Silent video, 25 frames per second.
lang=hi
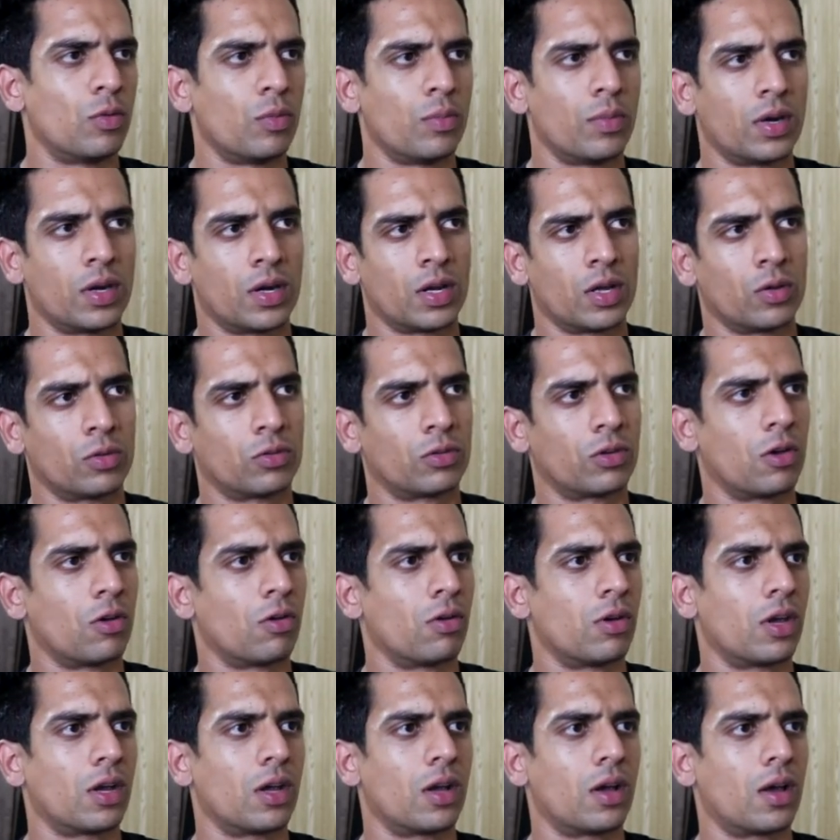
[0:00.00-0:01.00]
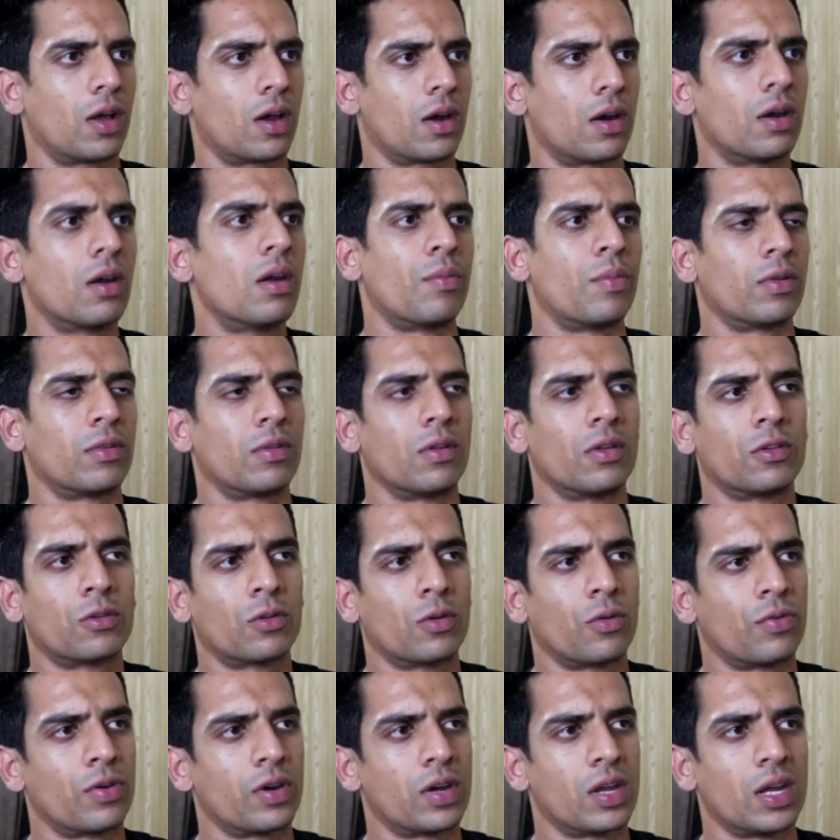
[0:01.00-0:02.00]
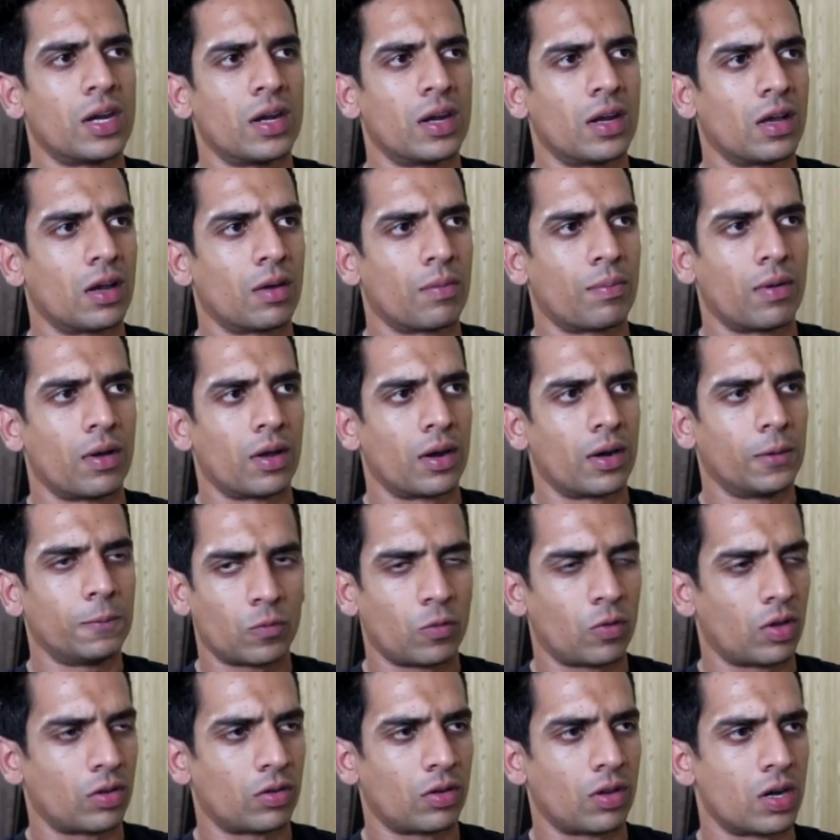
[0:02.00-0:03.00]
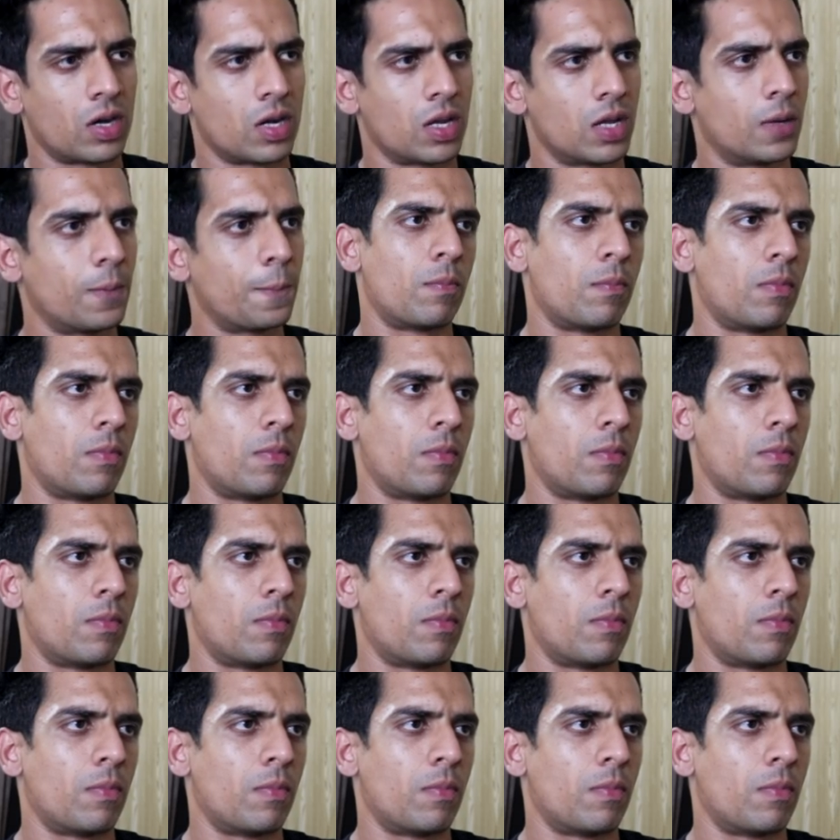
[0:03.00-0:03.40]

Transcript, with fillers: मूवमेंट है उसके होने के कारण मैं मसल्स को फटीक नहीं कर पा रहा वैसा नहीं है